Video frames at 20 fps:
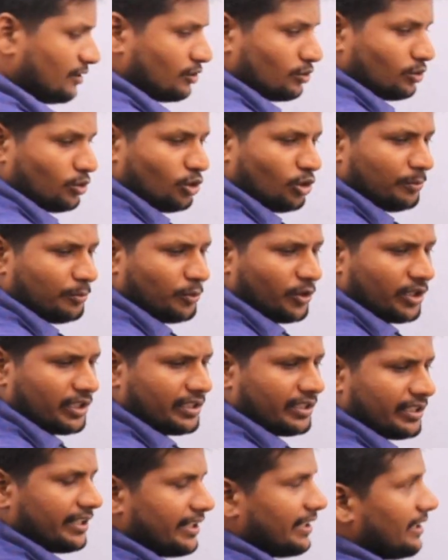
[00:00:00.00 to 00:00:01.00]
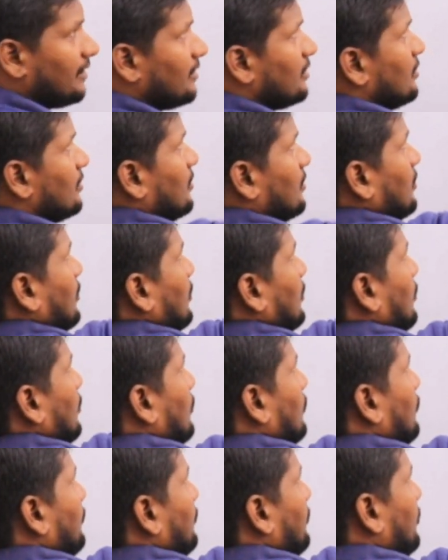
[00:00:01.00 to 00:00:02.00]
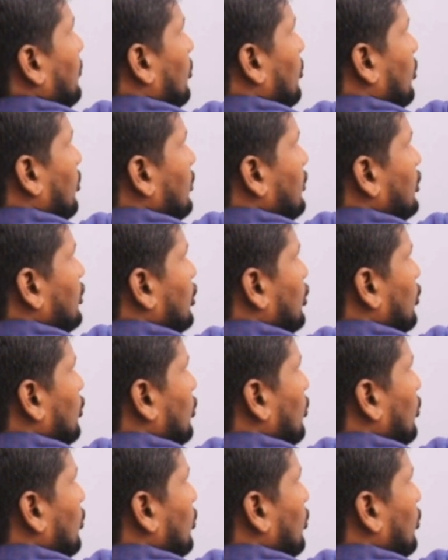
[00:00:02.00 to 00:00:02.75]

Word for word: होमवर्क है फोर जीरो